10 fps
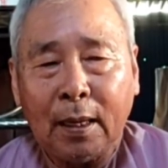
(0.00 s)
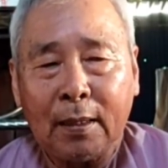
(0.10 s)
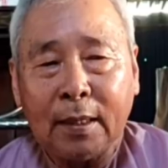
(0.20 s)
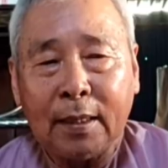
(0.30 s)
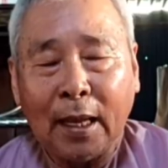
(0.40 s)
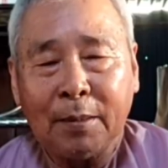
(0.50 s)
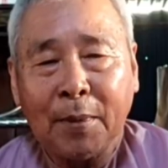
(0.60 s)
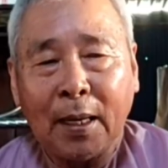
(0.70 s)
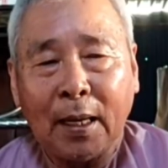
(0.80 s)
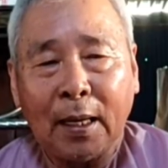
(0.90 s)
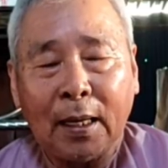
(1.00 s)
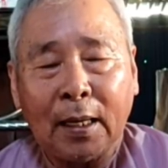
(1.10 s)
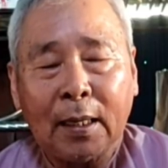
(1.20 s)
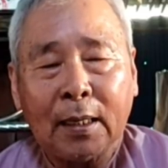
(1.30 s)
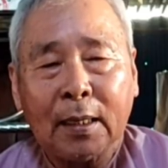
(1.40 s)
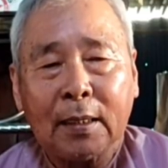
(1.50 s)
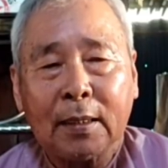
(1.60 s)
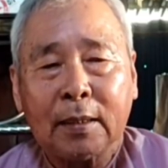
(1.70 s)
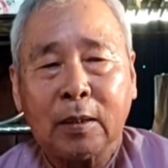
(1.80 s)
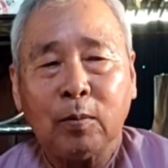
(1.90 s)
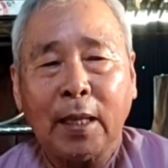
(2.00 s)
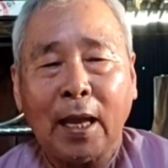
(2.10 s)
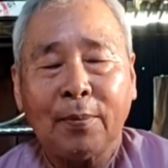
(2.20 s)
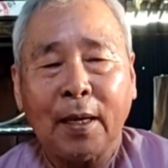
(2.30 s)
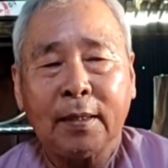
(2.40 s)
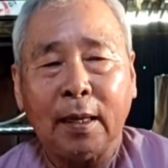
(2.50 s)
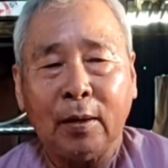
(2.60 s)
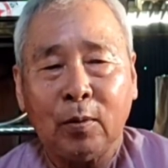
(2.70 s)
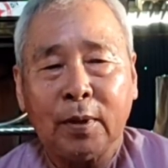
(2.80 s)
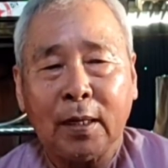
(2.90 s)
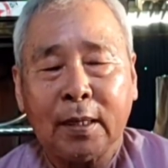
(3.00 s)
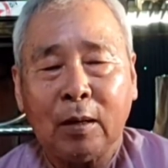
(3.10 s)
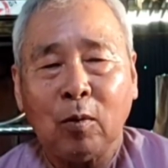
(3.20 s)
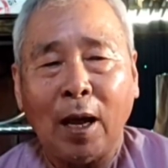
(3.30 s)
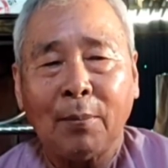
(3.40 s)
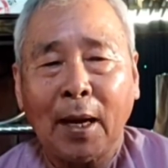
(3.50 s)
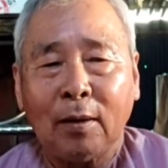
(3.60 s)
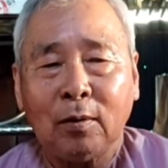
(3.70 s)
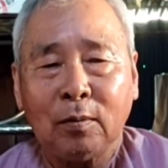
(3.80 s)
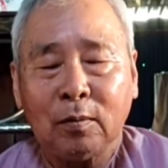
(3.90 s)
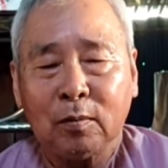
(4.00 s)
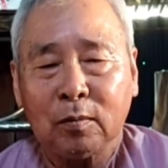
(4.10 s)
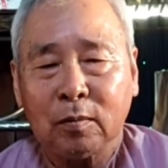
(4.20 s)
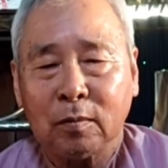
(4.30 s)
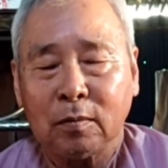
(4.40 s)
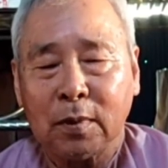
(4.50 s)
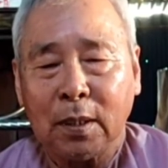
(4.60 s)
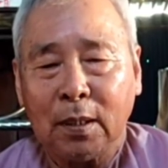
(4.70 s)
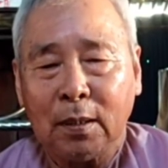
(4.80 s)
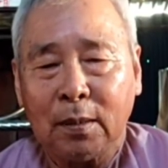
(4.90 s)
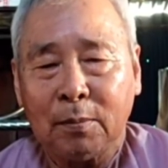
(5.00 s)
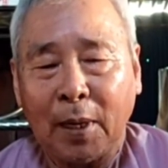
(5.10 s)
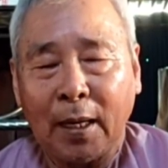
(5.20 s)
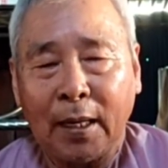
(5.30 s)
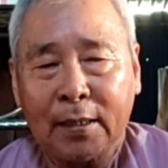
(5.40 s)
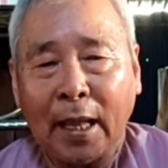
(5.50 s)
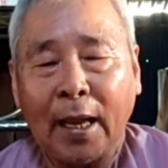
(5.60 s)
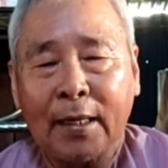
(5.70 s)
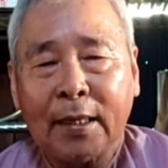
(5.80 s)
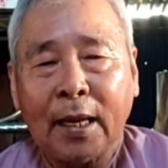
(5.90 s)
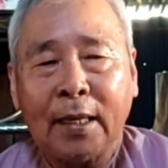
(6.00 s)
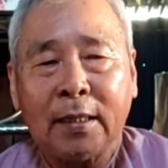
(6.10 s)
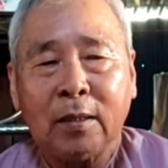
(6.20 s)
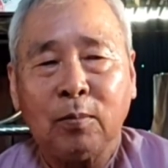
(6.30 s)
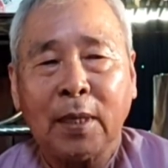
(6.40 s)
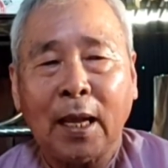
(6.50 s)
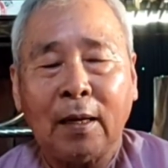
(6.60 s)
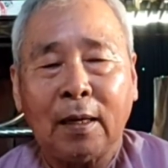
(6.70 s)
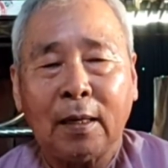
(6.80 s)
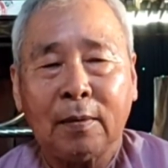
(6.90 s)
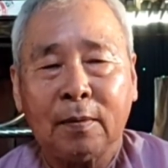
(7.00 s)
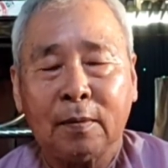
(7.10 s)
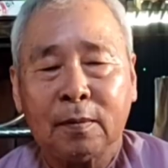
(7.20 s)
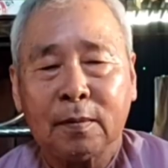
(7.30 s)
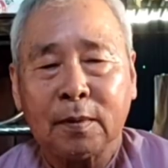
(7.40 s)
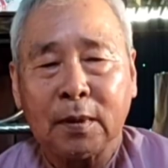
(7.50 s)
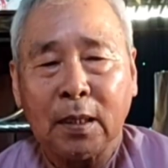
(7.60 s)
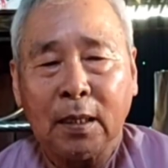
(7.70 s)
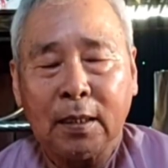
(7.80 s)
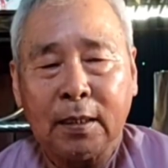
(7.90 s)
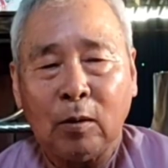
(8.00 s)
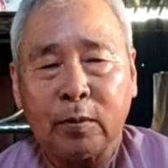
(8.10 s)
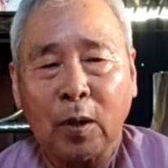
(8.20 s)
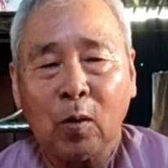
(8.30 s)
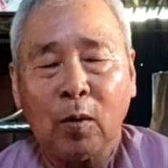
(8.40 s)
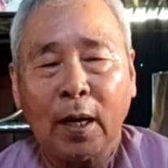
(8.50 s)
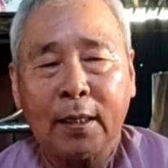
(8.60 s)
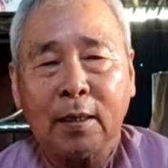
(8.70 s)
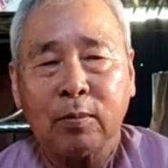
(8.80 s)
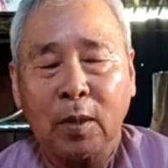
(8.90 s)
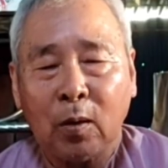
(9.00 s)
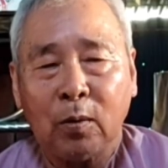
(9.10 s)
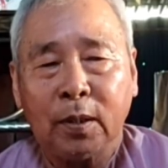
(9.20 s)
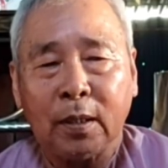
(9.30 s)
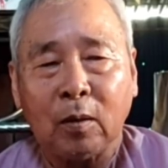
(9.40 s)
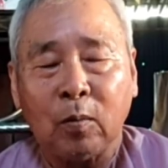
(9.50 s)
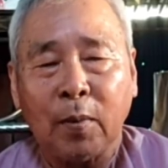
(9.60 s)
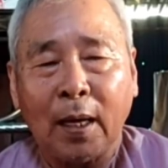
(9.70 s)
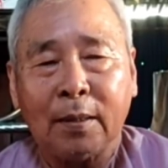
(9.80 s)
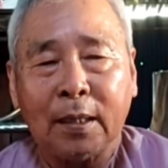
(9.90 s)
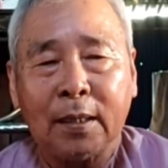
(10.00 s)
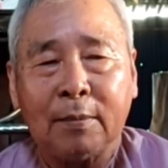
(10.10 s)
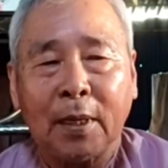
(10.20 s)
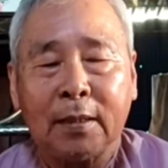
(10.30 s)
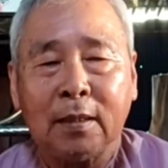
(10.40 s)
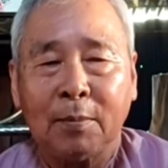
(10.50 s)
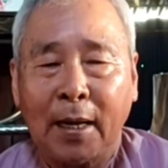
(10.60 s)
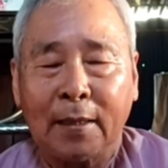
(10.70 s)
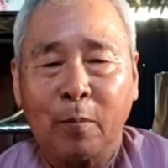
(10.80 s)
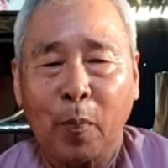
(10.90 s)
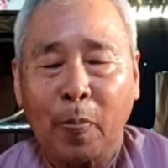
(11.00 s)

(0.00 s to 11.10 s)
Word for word: à, vì vậy mà chúng ta phải chịu những cái quả báo mà hiện tại nay chúng ta dù tu hay không tu thì cũng phải mà dương mang